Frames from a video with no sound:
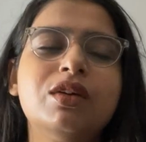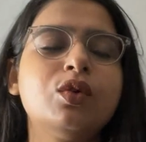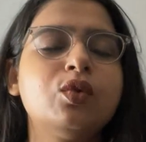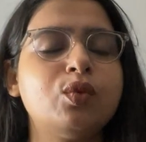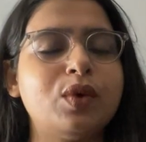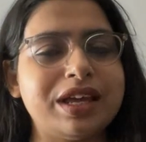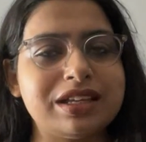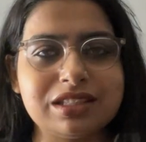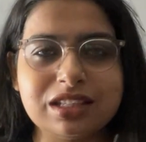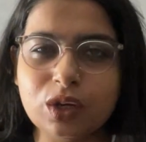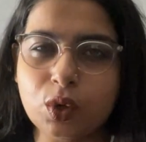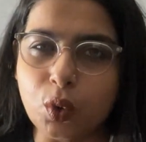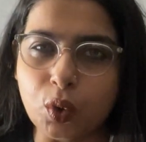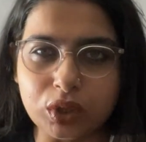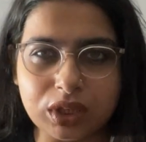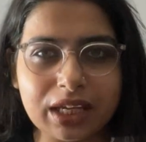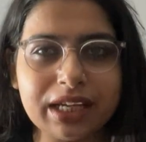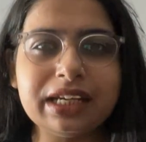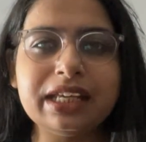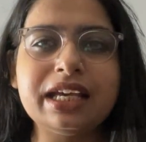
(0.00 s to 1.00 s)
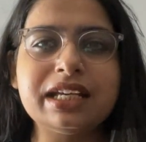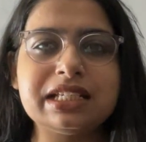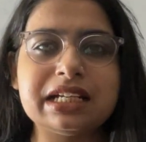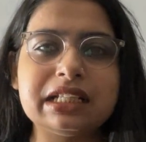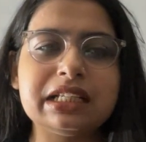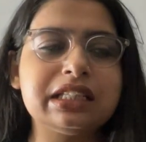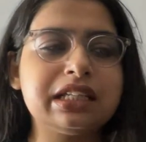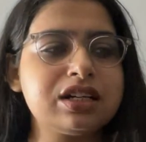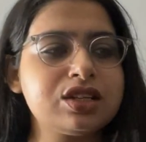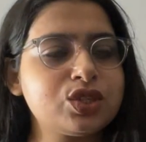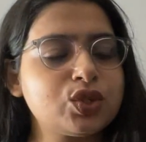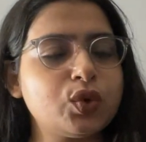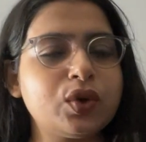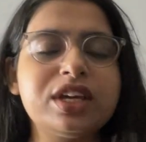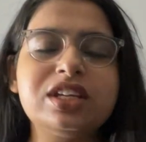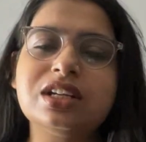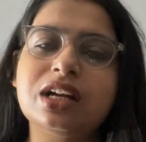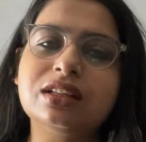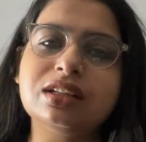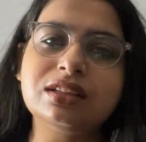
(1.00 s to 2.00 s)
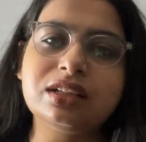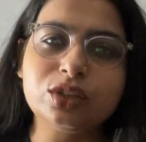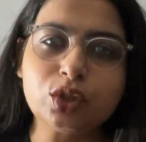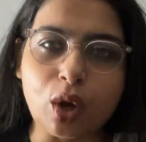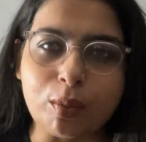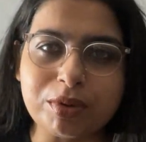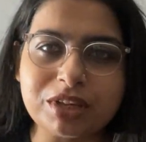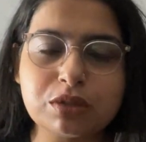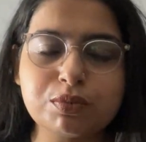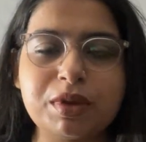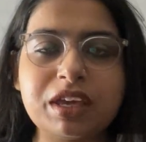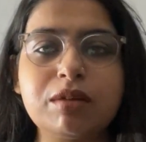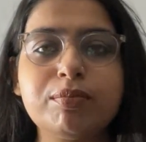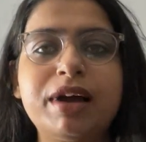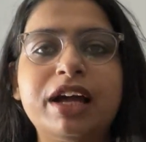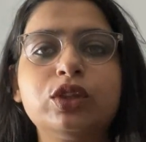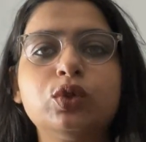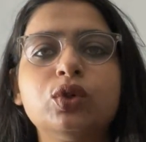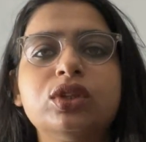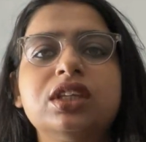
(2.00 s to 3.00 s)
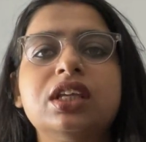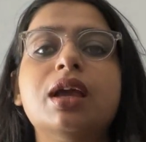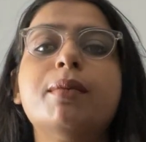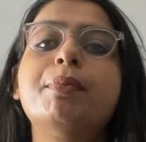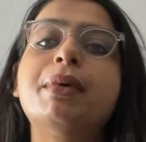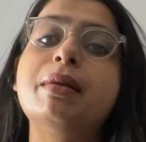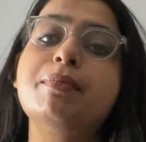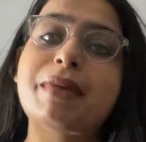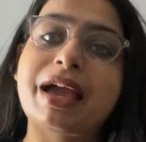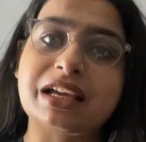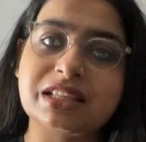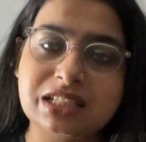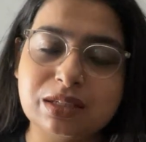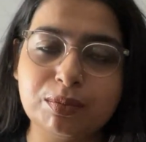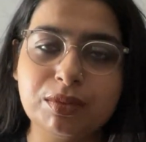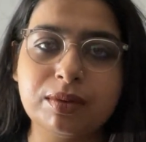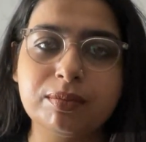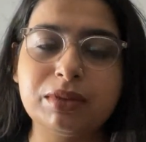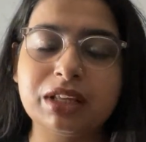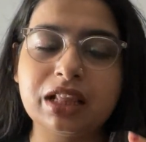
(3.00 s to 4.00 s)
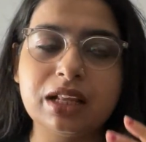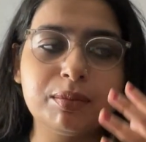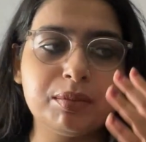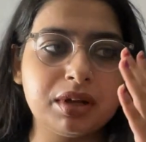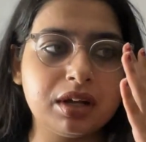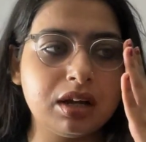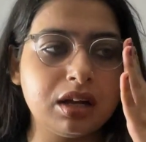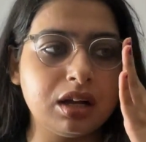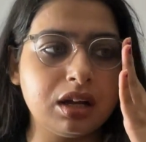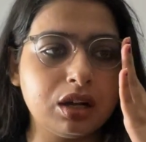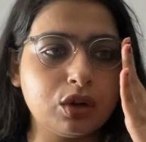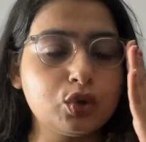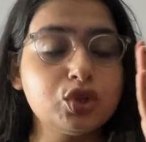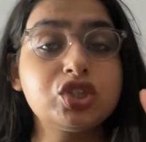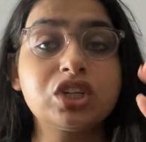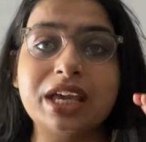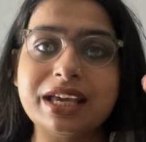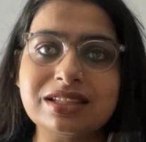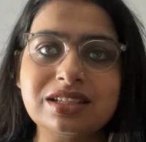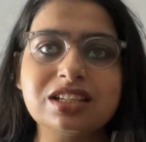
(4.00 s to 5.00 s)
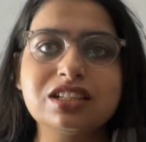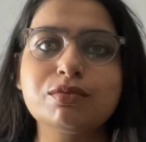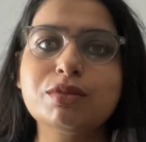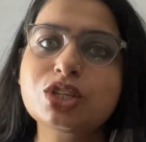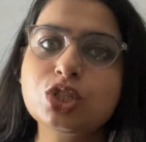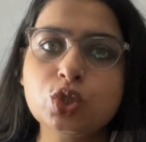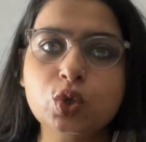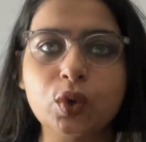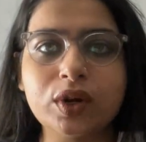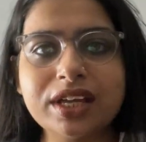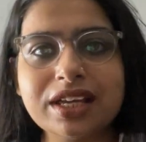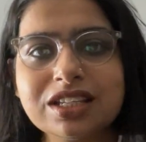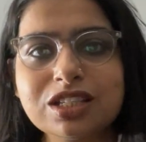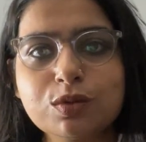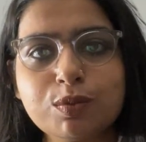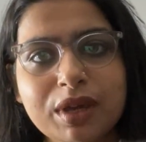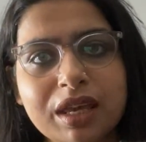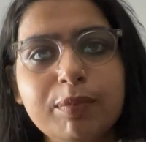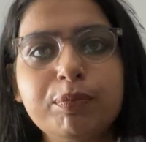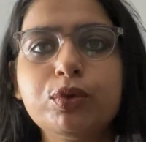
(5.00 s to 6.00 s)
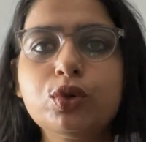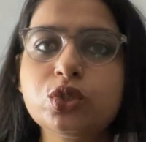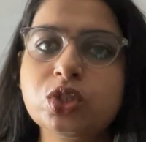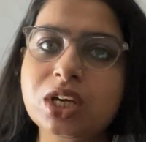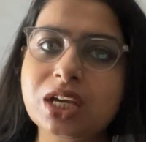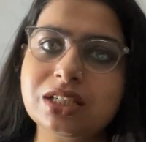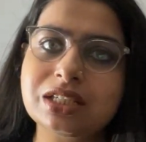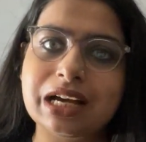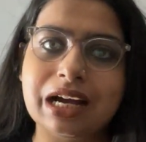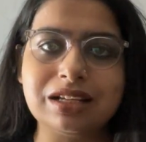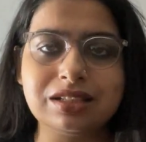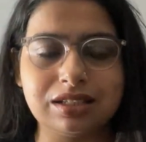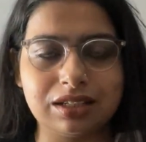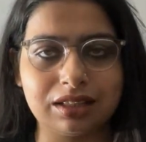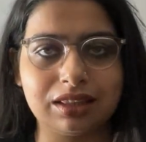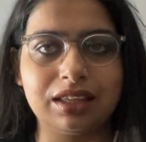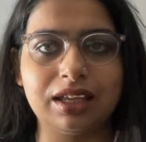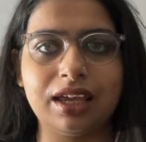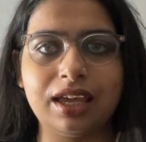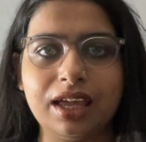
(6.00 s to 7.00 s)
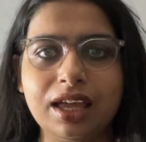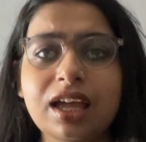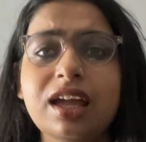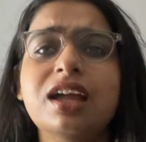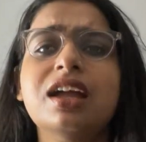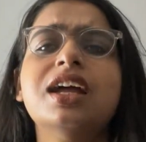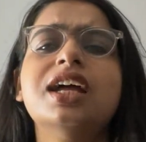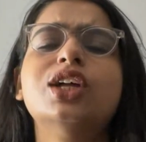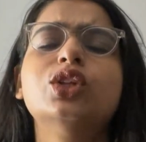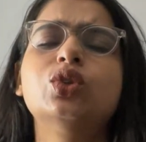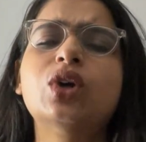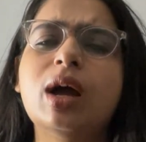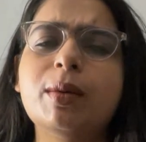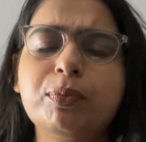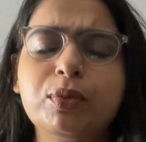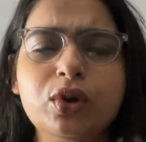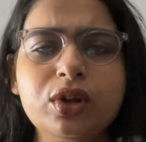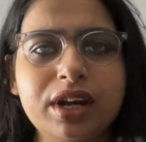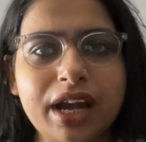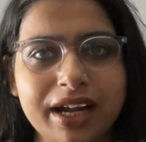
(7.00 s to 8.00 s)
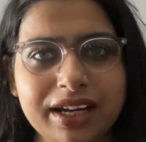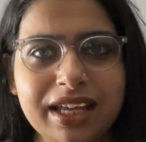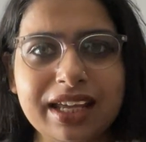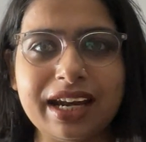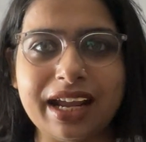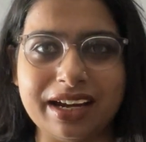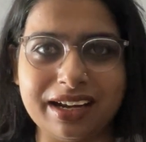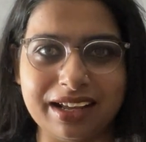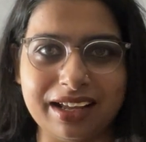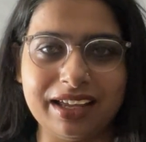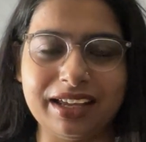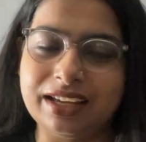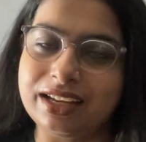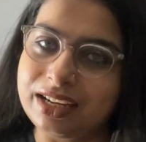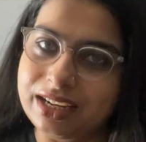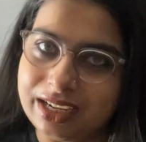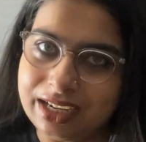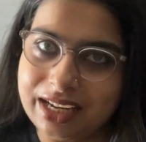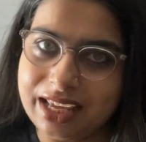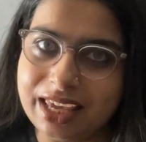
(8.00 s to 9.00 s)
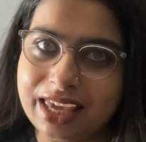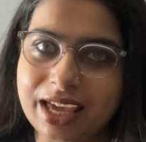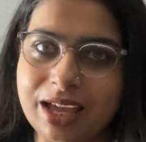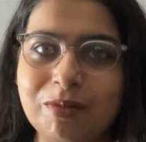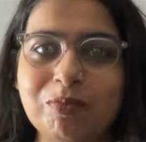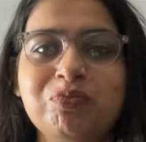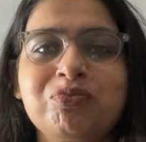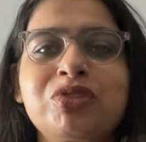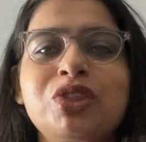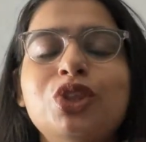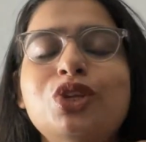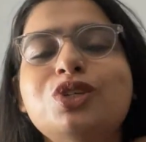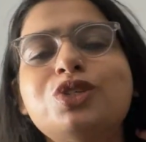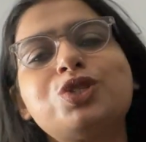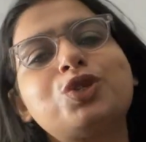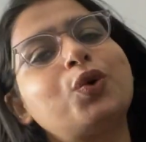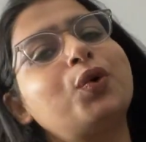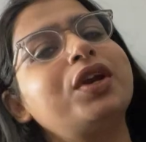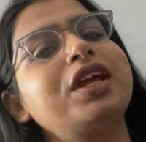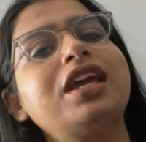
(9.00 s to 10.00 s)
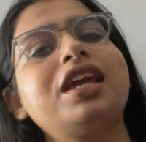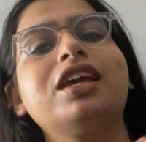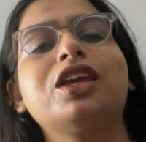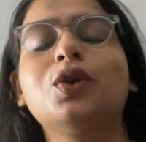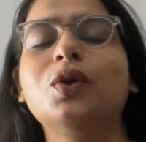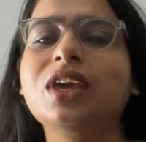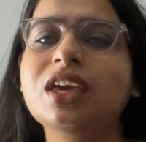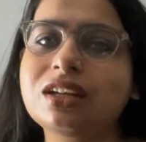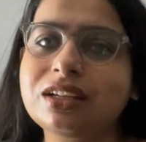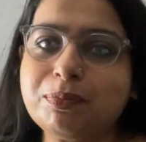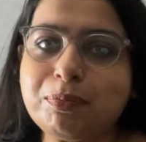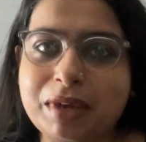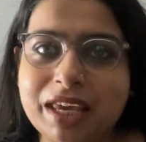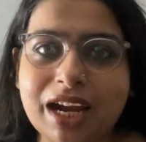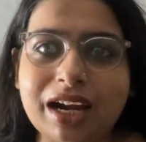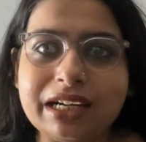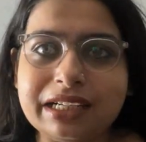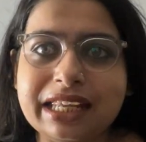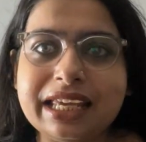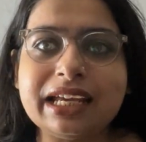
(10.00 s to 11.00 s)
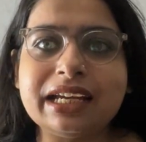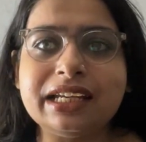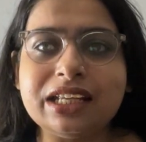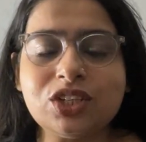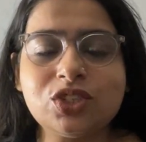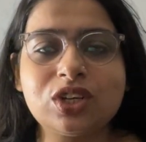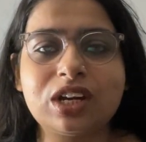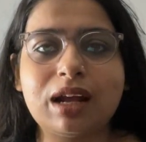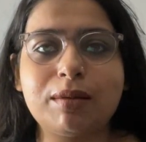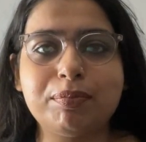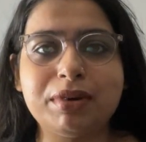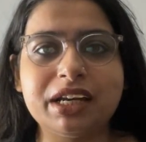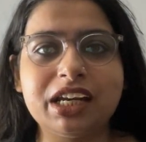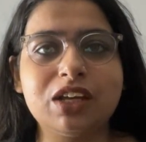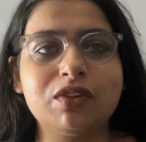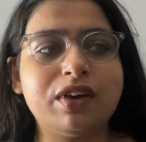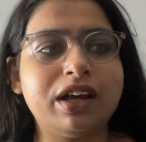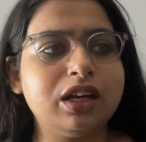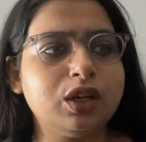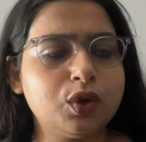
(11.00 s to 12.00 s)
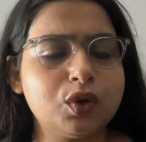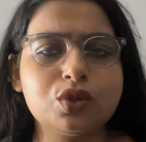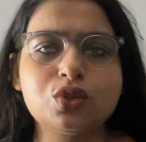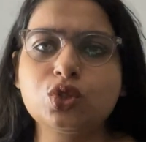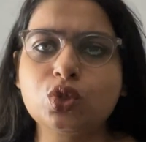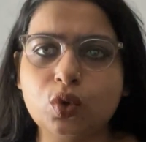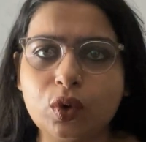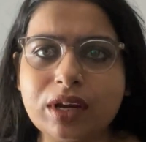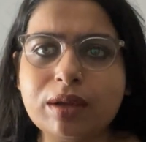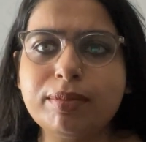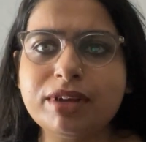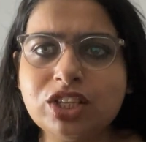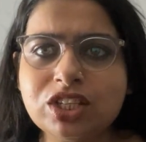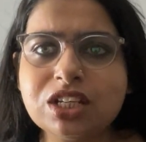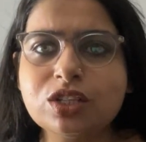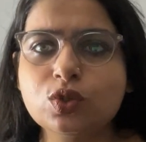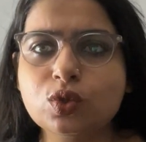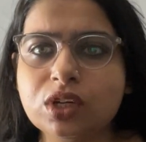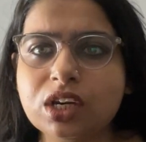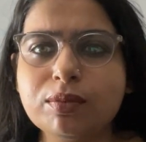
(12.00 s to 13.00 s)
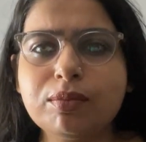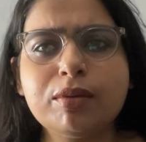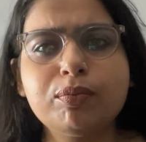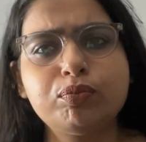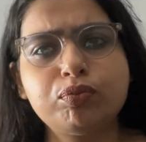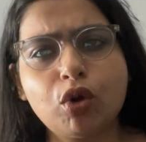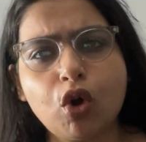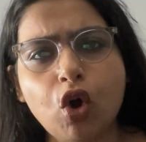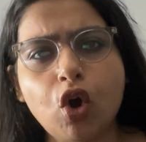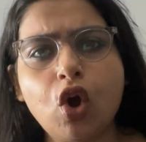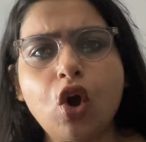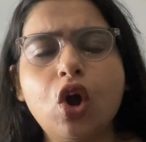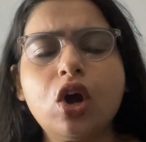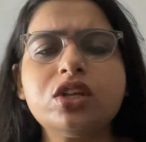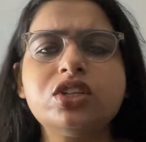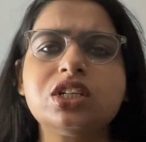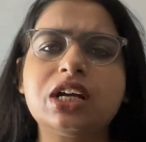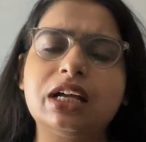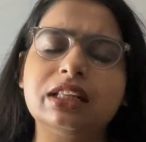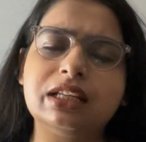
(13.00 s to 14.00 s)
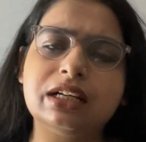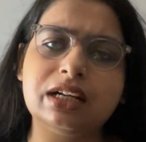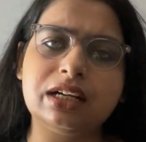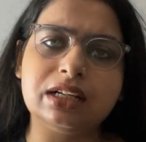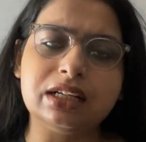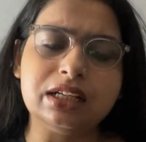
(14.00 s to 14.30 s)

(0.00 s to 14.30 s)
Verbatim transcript: वैसे होता नहीं है ज्यादातर स्टोरी ज्यादातर टॉपिक्स पे ही बात होती है पर मैक्सिमम मतलब आ, कुछ केसेस में स्टोरीज भी पूछे जा सकते हैं तो आपको रेडी रहना है ठीक है तो स्टोरी क्योंकि पीआरटी के टीचर आप बनने वाले हो स्टोरी बच्चे सुनने में बहुत ज़्यादा